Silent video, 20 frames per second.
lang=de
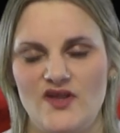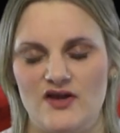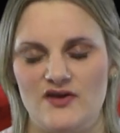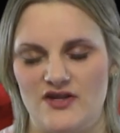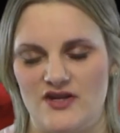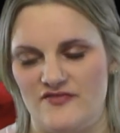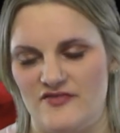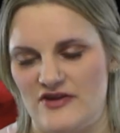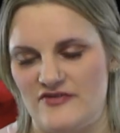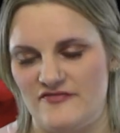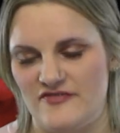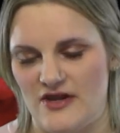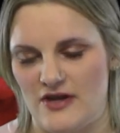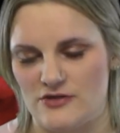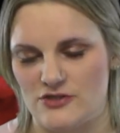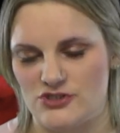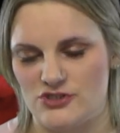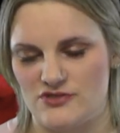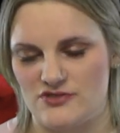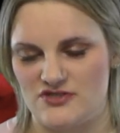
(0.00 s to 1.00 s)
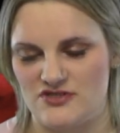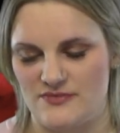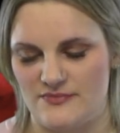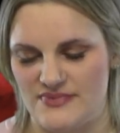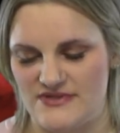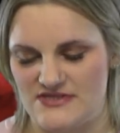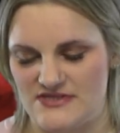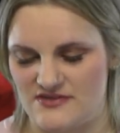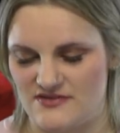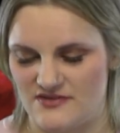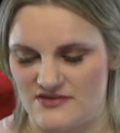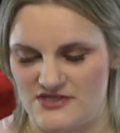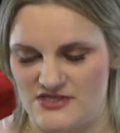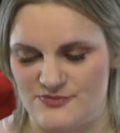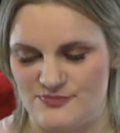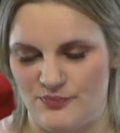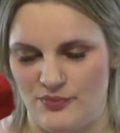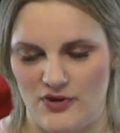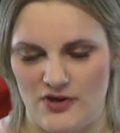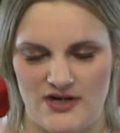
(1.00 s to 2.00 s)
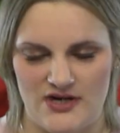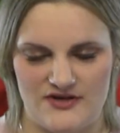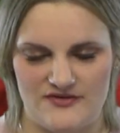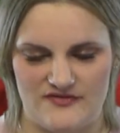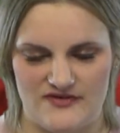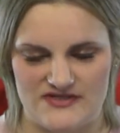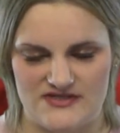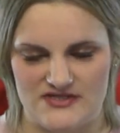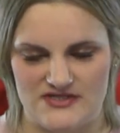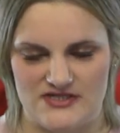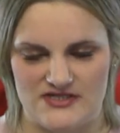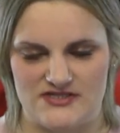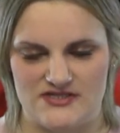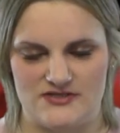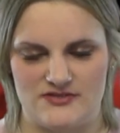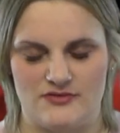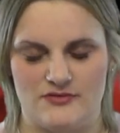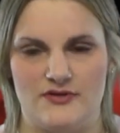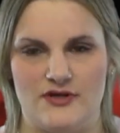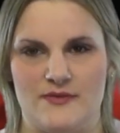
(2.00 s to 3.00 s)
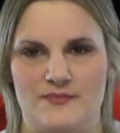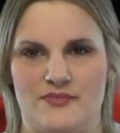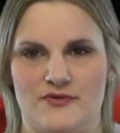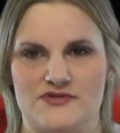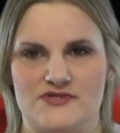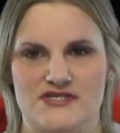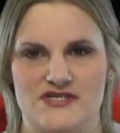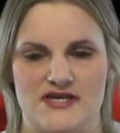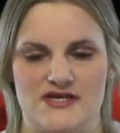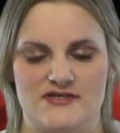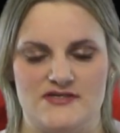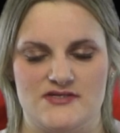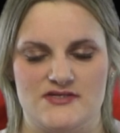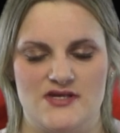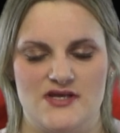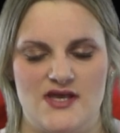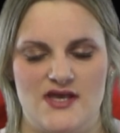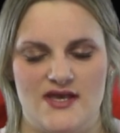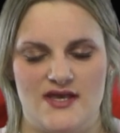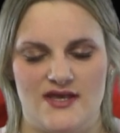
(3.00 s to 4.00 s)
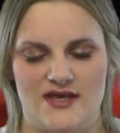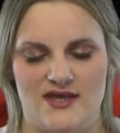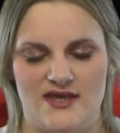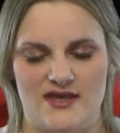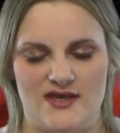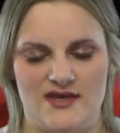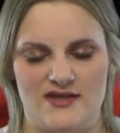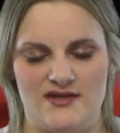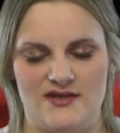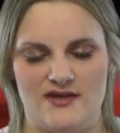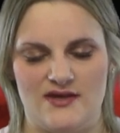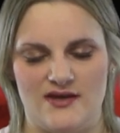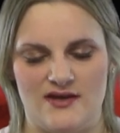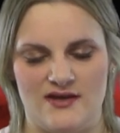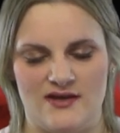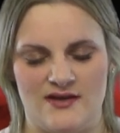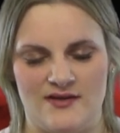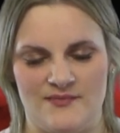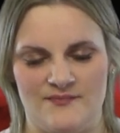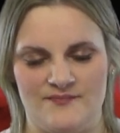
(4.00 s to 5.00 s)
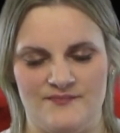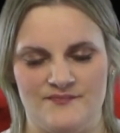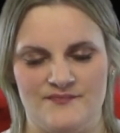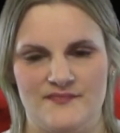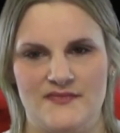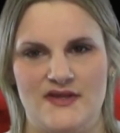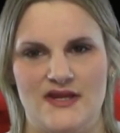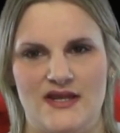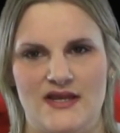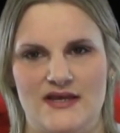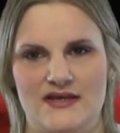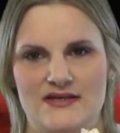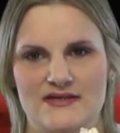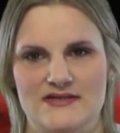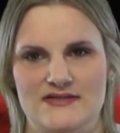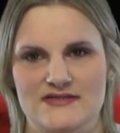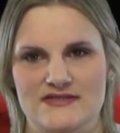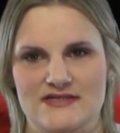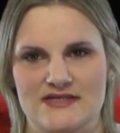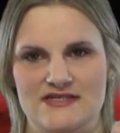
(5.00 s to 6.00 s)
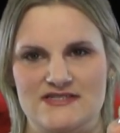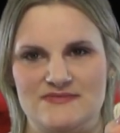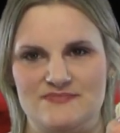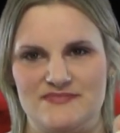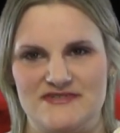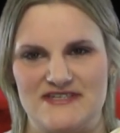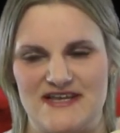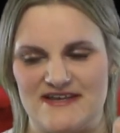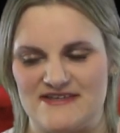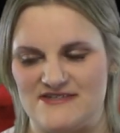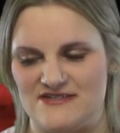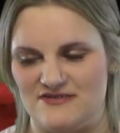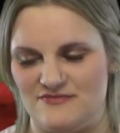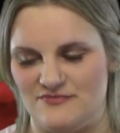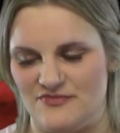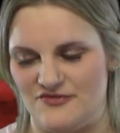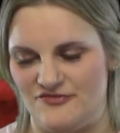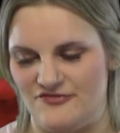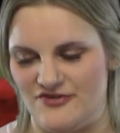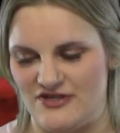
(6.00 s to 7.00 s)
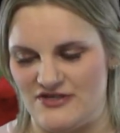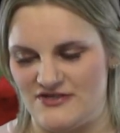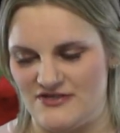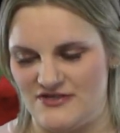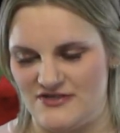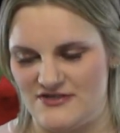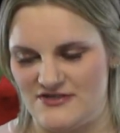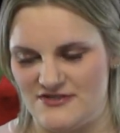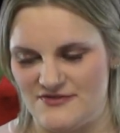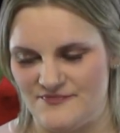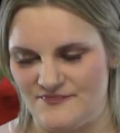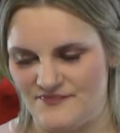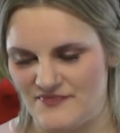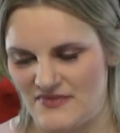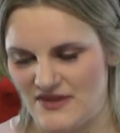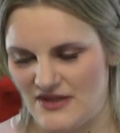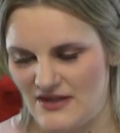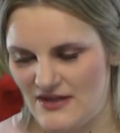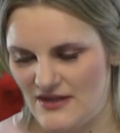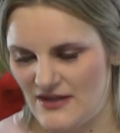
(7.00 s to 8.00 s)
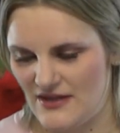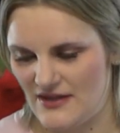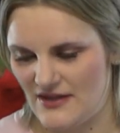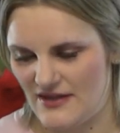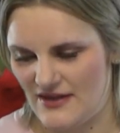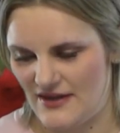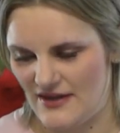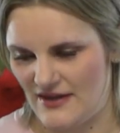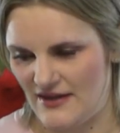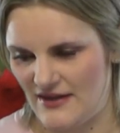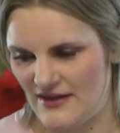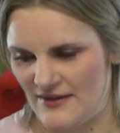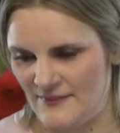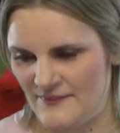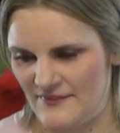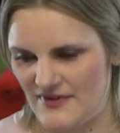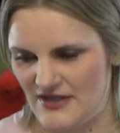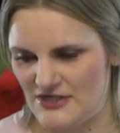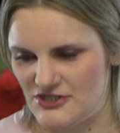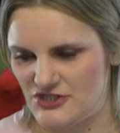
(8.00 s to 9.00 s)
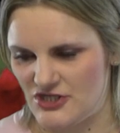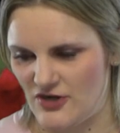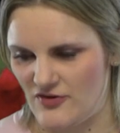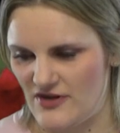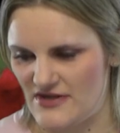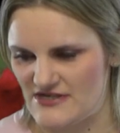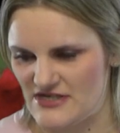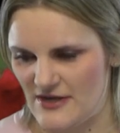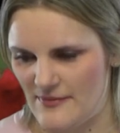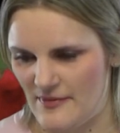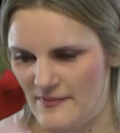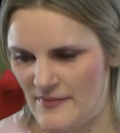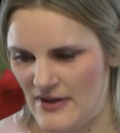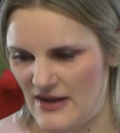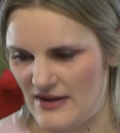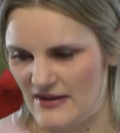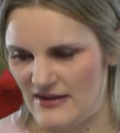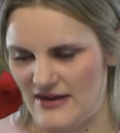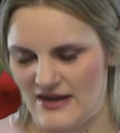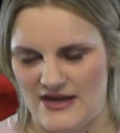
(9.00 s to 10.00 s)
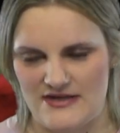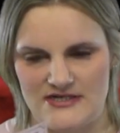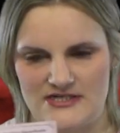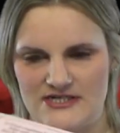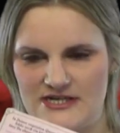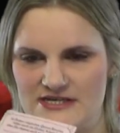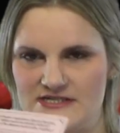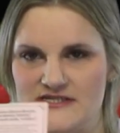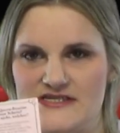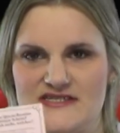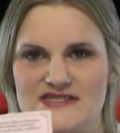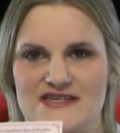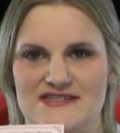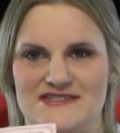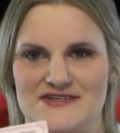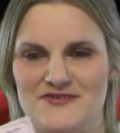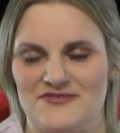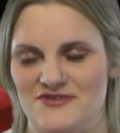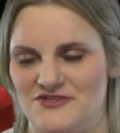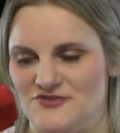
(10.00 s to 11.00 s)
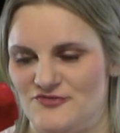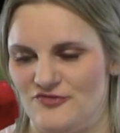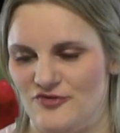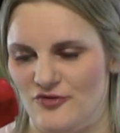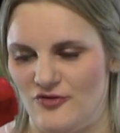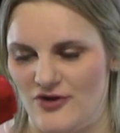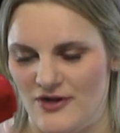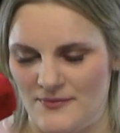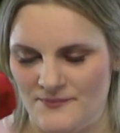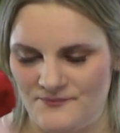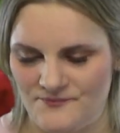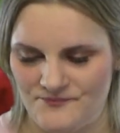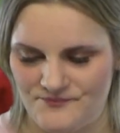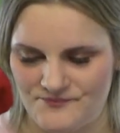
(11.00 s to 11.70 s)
Und da werden wir auch schon so ein bisschen gespoilert, was sich jetzt 100% in ähm, diesem Säckchen befindet. Ähm, ich schaue jetzt aber mal rein. Ich lese das jetzt auch nicht vor.